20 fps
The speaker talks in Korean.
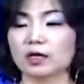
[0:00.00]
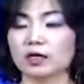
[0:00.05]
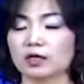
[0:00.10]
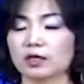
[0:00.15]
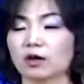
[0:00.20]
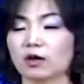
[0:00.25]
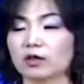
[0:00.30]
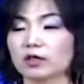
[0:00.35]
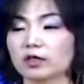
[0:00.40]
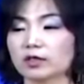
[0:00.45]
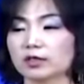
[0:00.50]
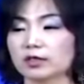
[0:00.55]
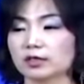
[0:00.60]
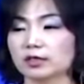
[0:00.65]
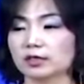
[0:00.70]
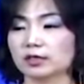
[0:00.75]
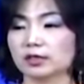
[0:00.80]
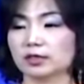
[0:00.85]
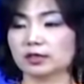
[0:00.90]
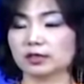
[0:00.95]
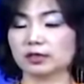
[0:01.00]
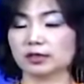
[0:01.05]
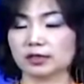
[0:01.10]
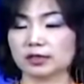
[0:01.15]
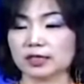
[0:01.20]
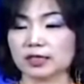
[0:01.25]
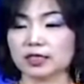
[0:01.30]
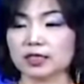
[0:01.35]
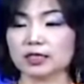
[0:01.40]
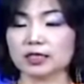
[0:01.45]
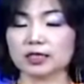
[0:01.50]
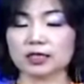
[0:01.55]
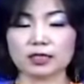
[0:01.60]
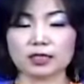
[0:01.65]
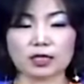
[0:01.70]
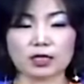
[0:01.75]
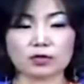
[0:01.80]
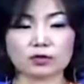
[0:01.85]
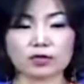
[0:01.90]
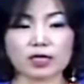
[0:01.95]
연결을
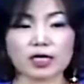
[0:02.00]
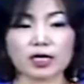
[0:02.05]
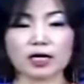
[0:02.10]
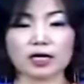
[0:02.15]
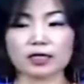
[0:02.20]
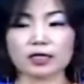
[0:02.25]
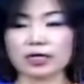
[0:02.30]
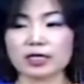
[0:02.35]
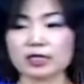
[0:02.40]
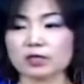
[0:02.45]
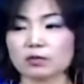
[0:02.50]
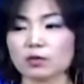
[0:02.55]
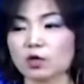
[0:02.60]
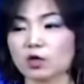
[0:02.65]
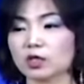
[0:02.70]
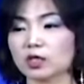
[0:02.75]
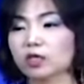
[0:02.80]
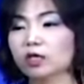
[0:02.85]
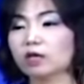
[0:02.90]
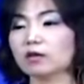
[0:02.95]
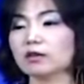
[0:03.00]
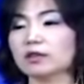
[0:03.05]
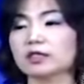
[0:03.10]
시킨다고 생각을 하시면 이런